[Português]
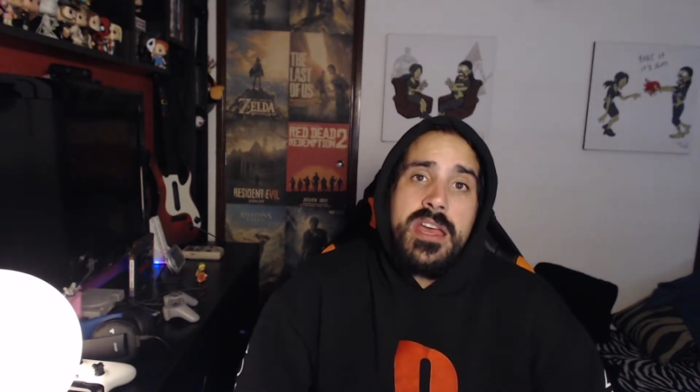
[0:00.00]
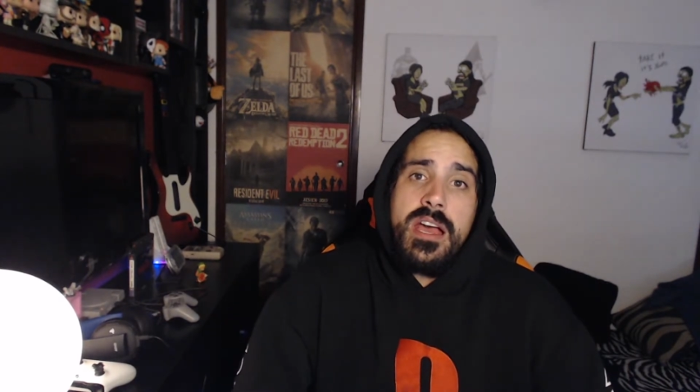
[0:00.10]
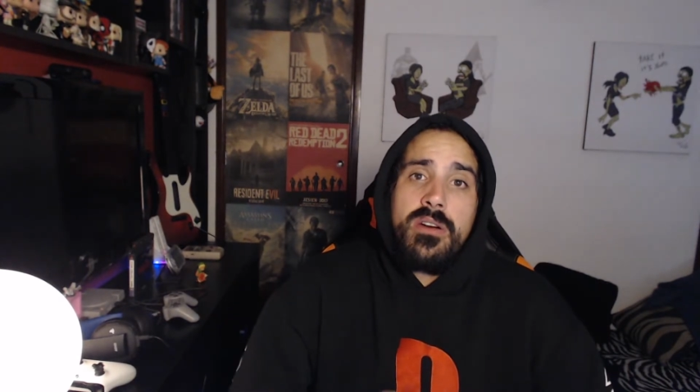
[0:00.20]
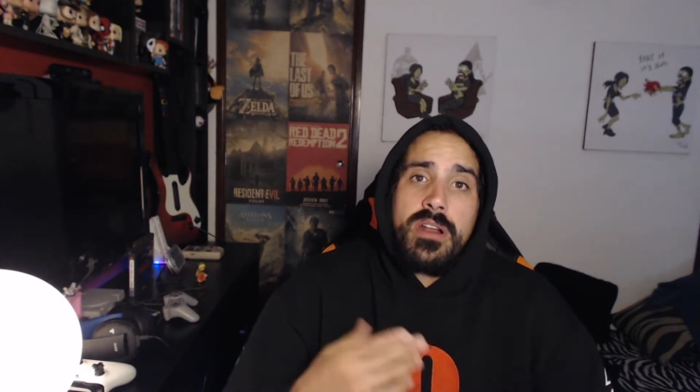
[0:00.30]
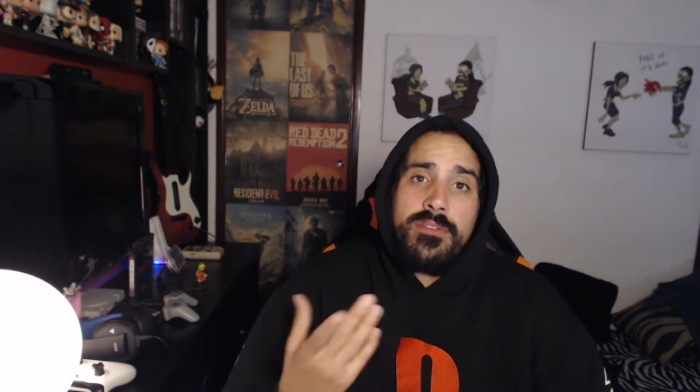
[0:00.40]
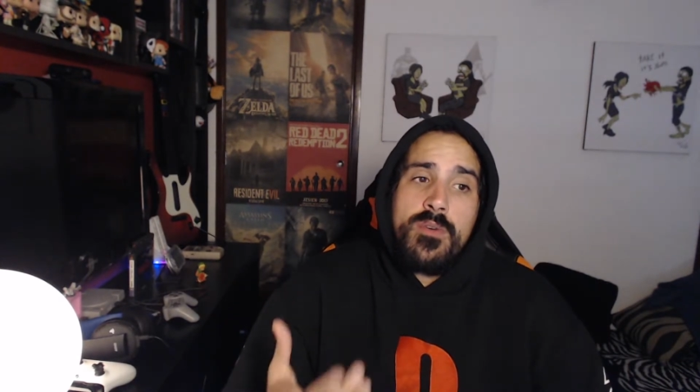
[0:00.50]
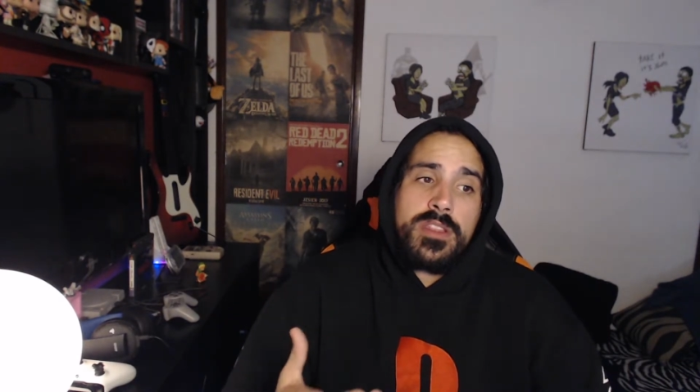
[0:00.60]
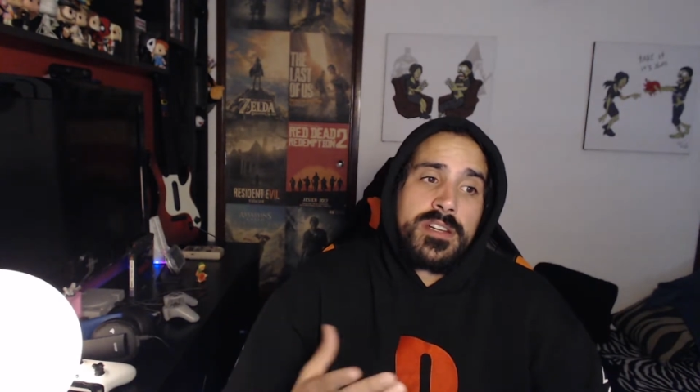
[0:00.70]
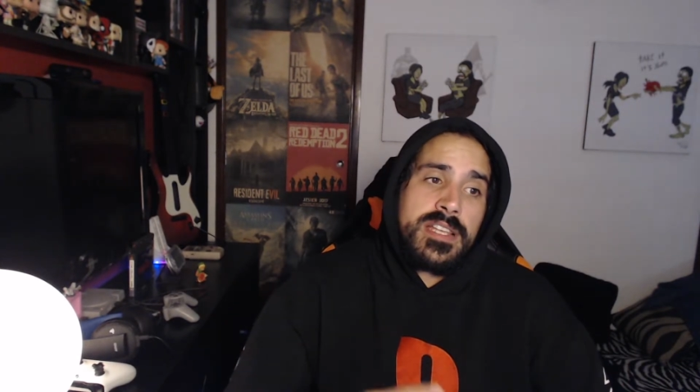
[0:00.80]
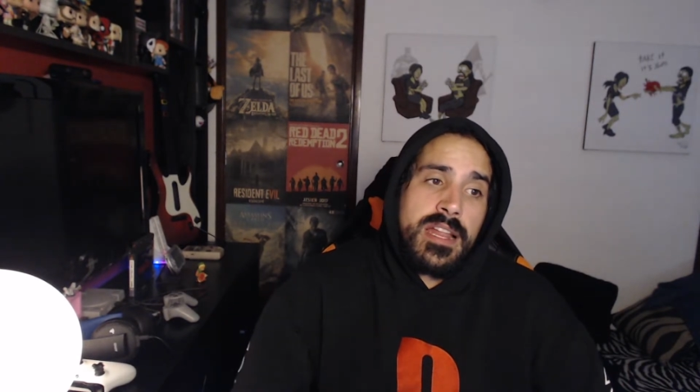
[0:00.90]
agora vou
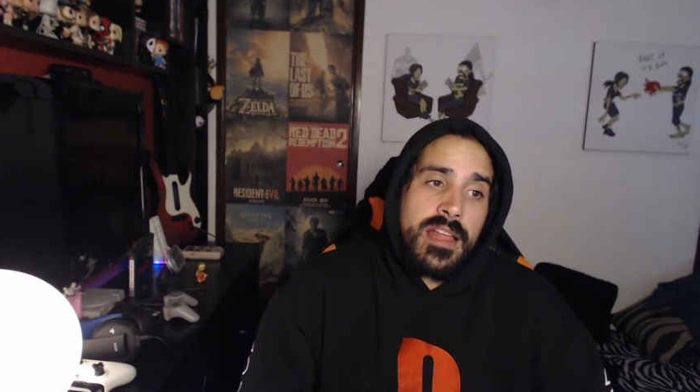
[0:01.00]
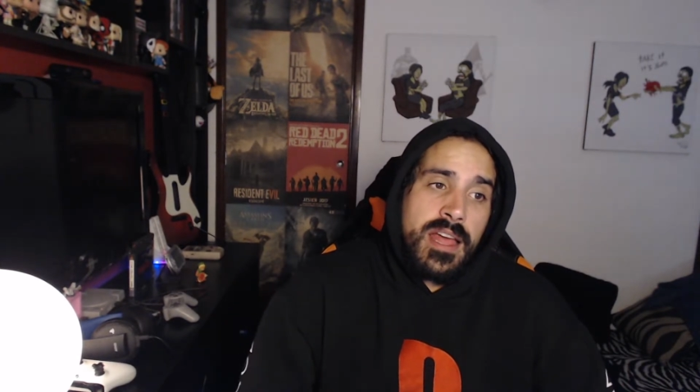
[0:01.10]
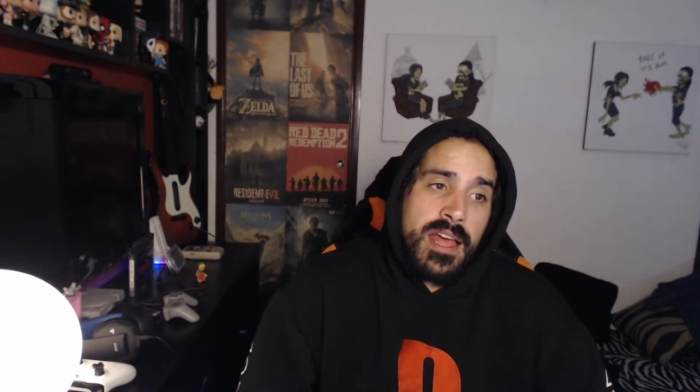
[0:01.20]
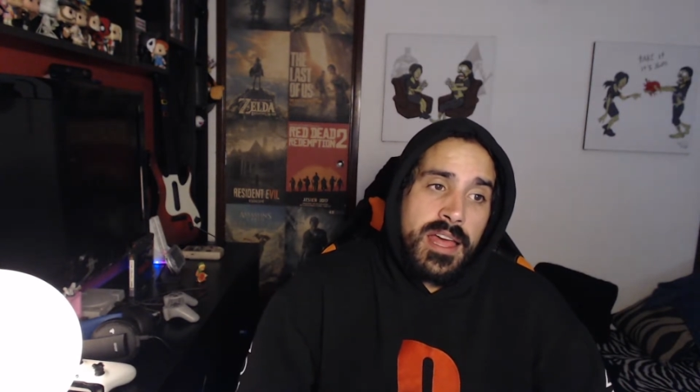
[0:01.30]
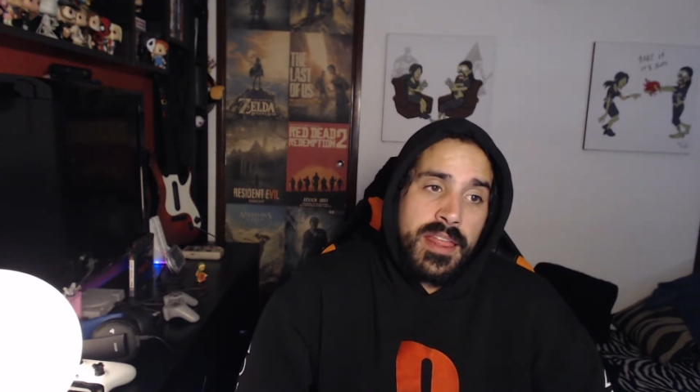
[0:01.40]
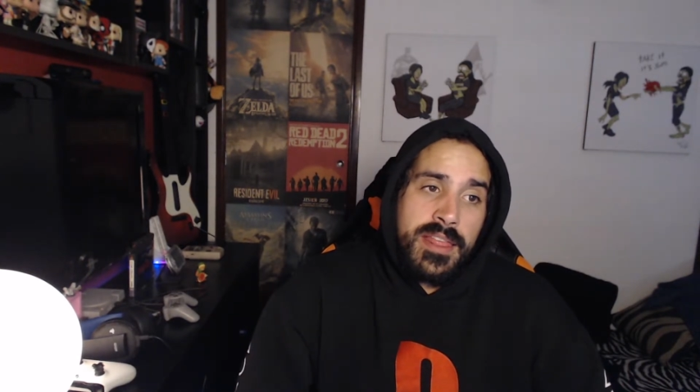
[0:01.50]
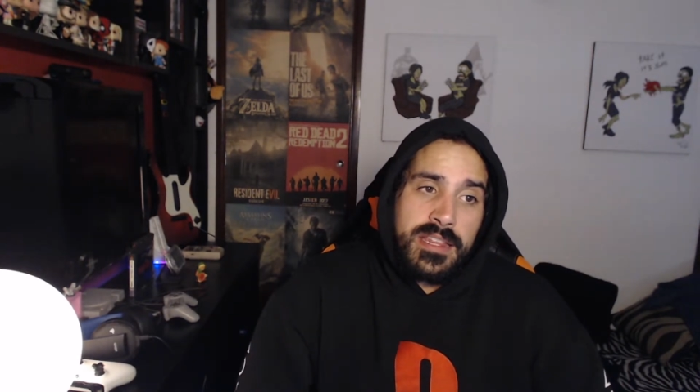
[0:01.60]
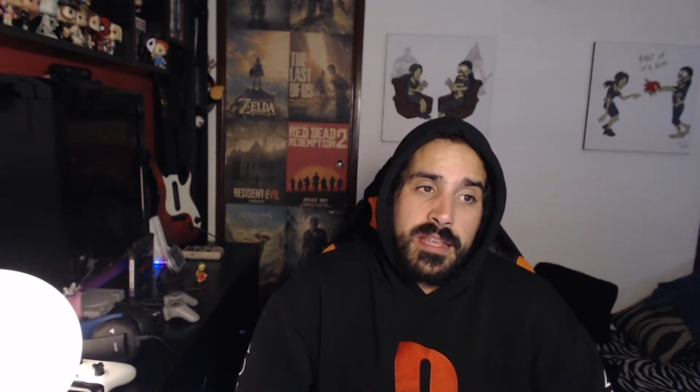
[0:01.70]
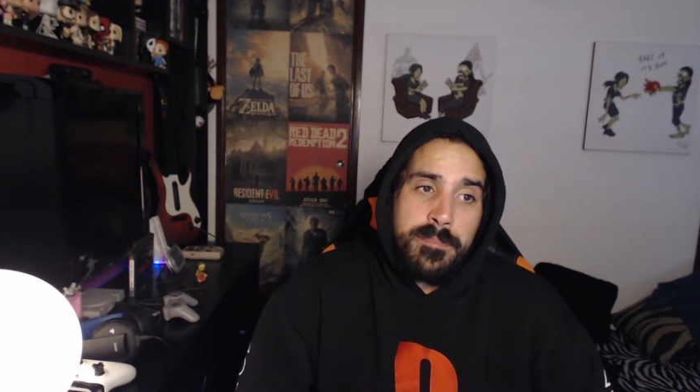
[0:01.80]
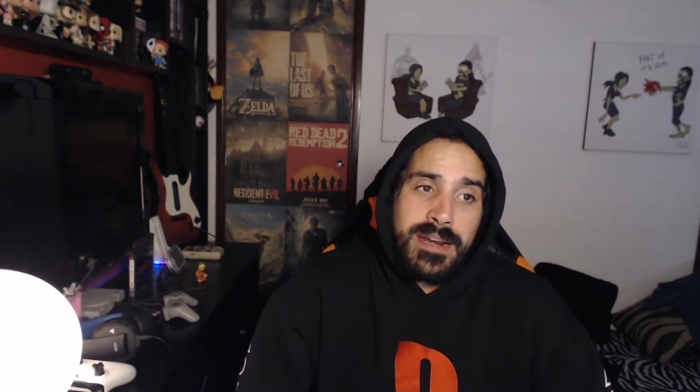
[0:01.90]
atrasar a, a
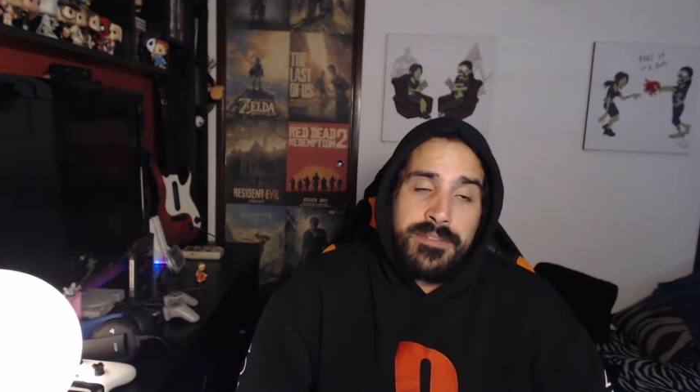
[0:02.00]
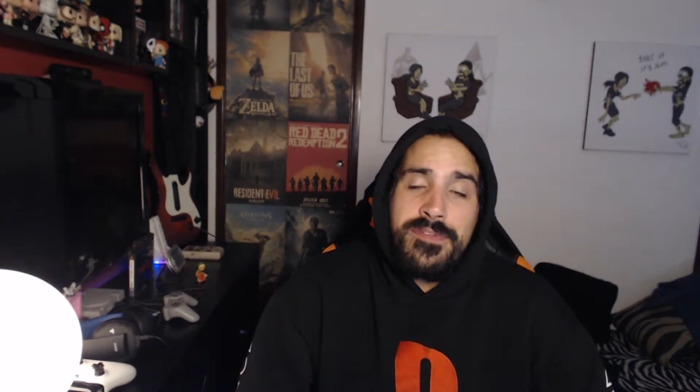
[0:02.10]
data para